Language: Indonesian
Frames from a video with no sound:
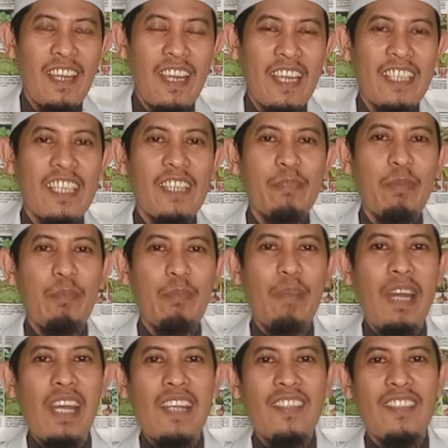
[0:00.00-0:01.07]
akan
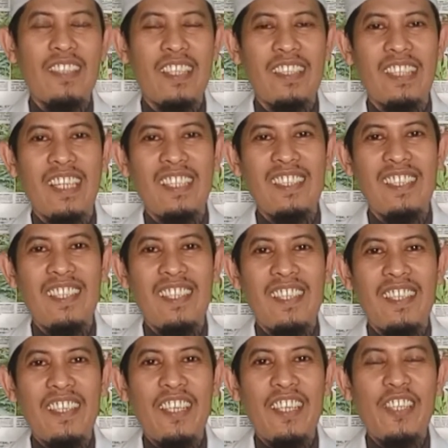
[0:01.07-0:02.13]
membahas tentang
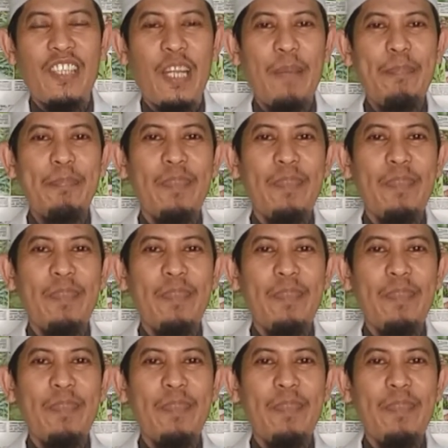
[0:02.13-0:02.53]
Islam